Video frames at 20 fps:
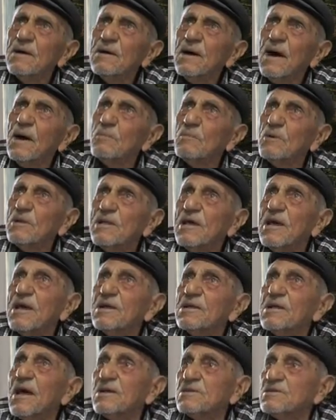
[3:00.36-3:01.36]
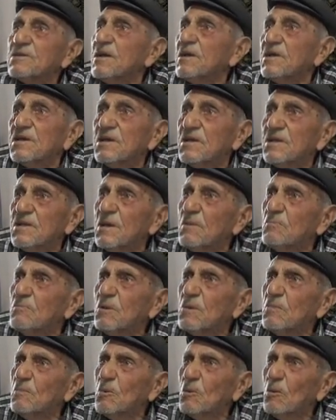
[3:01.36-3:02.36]
ama nerede askerliğini askerliğinde
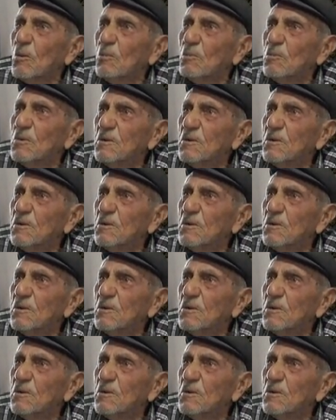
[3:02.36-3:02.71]
bilmiyor.